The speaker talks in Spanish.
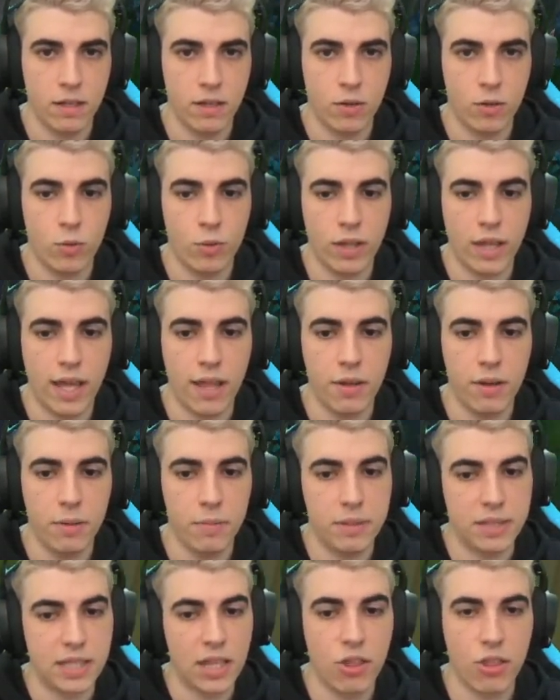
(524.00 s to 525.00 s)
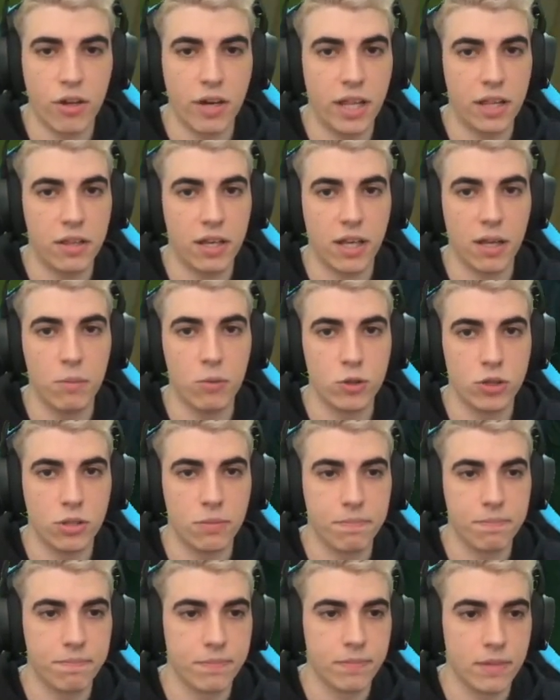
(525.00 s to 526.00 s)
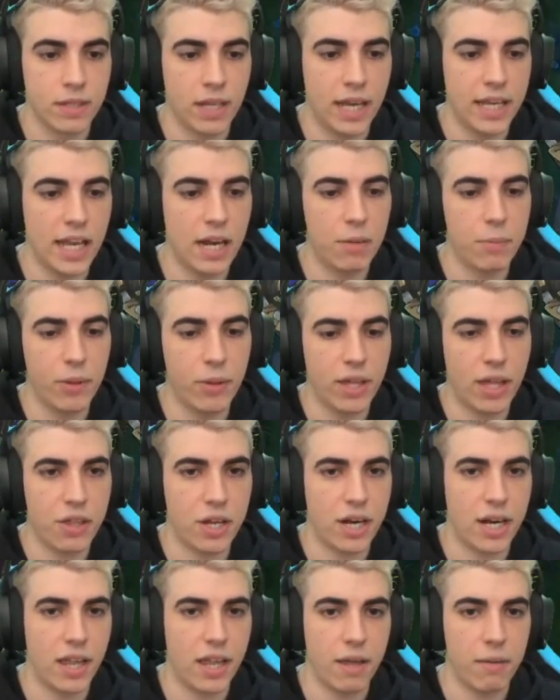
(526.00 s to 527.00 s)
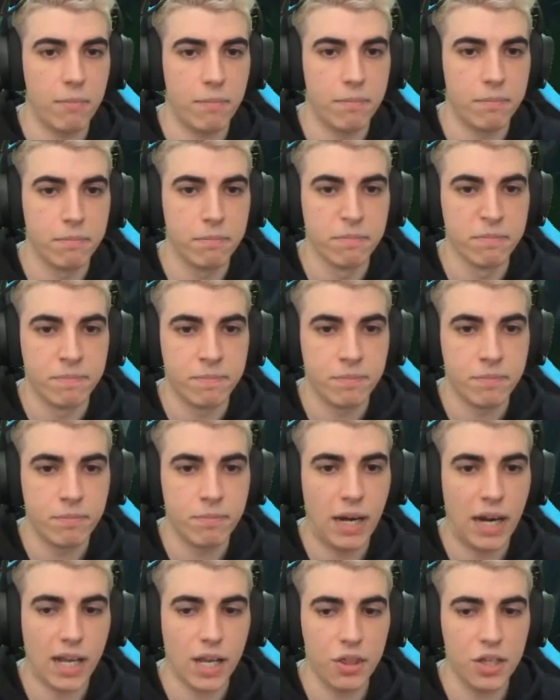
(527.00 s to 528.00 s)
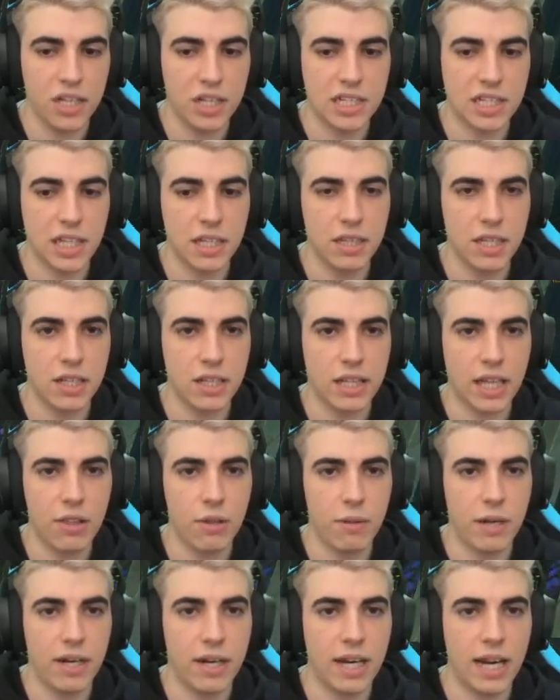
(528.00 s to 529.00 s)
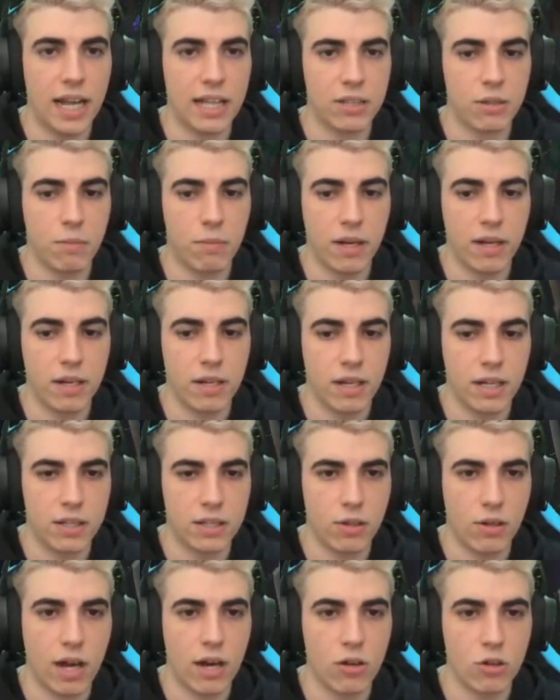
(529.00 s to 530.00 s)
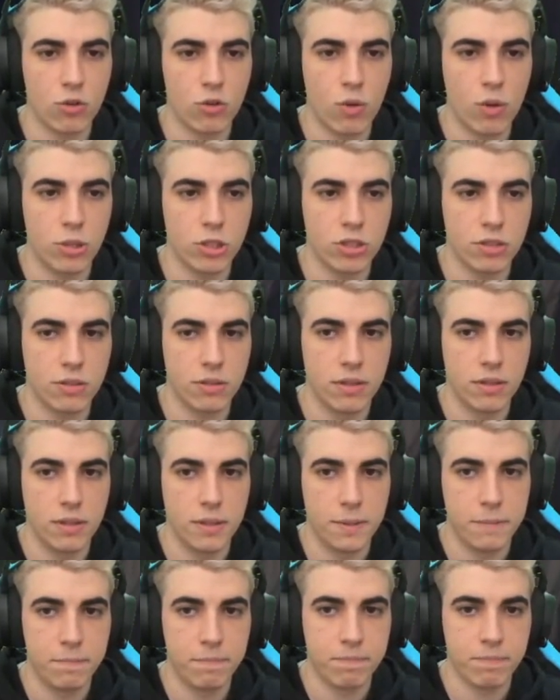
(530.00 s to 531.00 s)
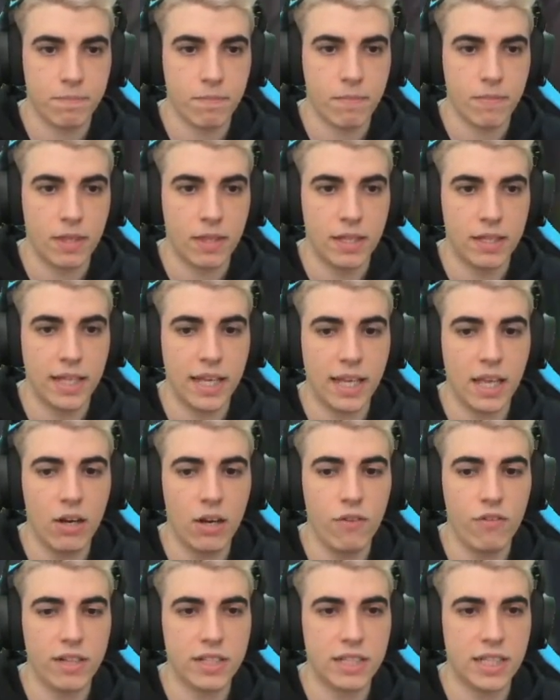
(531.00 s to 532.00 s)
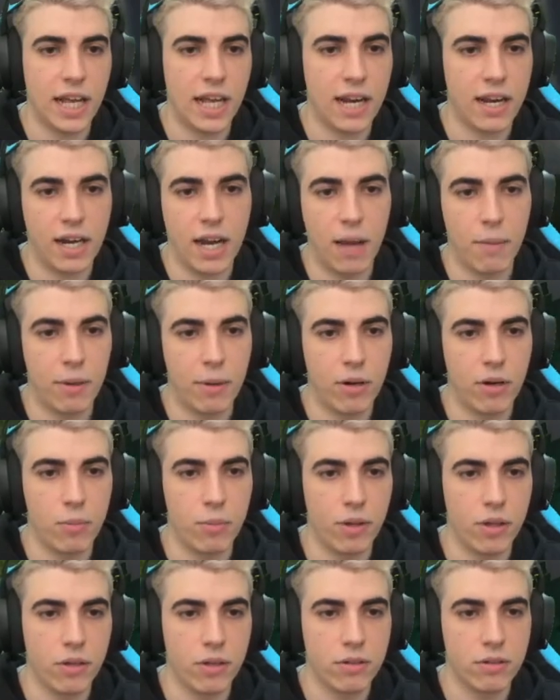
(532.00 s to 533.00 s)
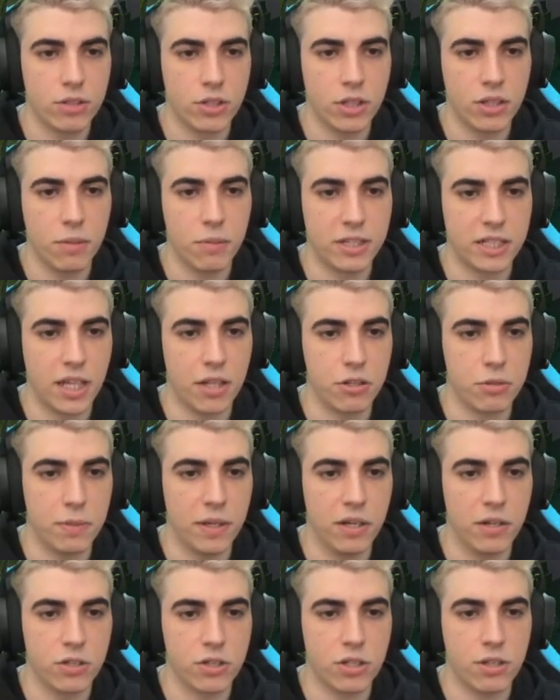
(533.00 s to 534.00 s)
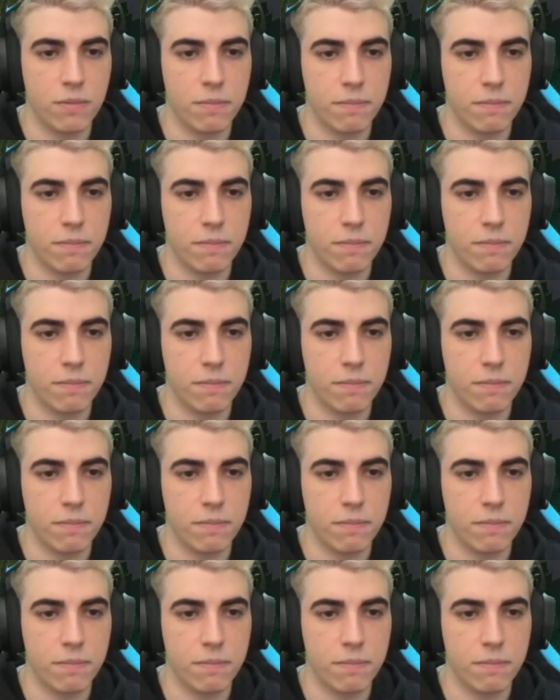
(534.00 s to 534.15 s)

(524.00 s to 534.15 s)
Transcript: Cuidado, eh, me están zoneando aquí mucho. Ahí ya no podía hacer nada. Vale, se está intentando venir a la top a tocar los huevos. Te quiero frisear. Nah, pero no puedo. Son demasiados minions.